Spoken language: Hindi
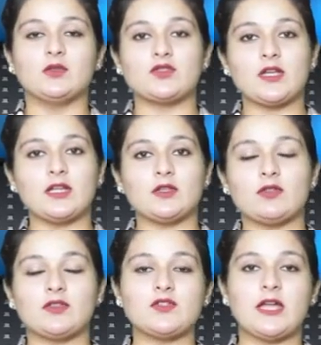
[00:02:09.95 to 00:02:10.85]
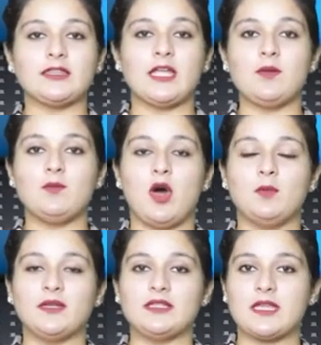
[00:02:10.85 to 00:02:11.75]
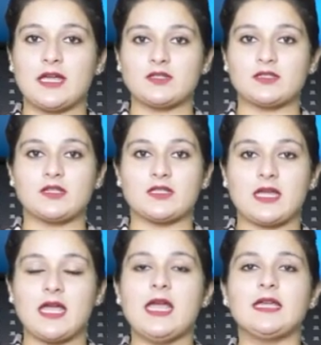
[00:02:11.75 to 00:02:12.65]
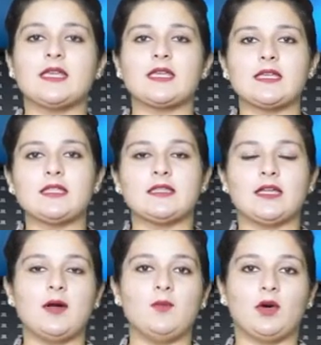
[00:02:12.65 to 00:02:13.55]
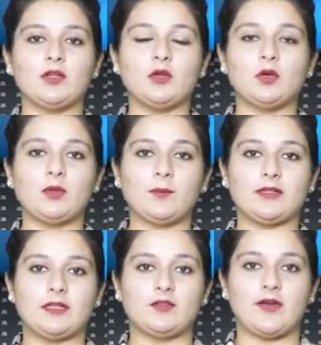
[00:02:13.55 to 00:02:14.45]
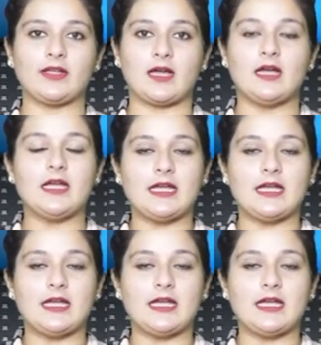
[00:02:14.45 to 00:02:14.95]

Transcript: तो चलिए दोस्तों जानते हैं मोहम्मद साजिद जी से कि किस तरह मॉडर्न होम्योपैथी दवाइयाँ